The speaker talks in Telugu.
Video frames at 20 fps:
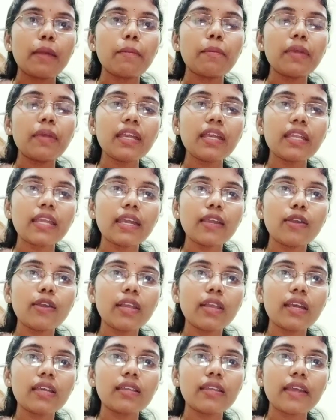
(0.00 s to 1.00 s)
మీ
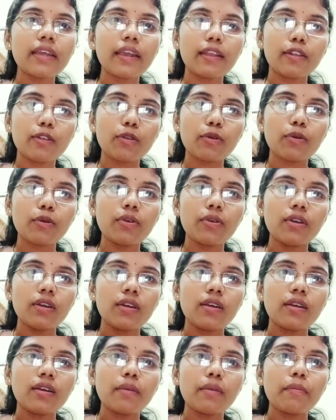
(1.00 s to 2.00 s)
రెగ్యులర్ డైట్లో
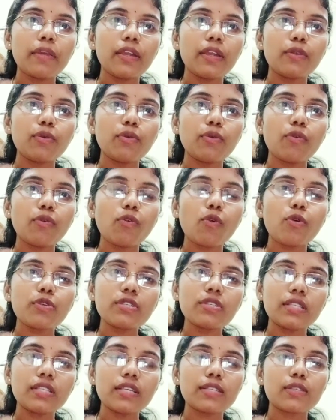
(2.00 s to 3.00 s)
మీరు
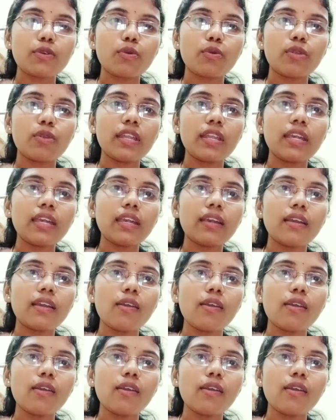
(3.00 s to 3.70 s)
ఓట్స్ తీసుకోండి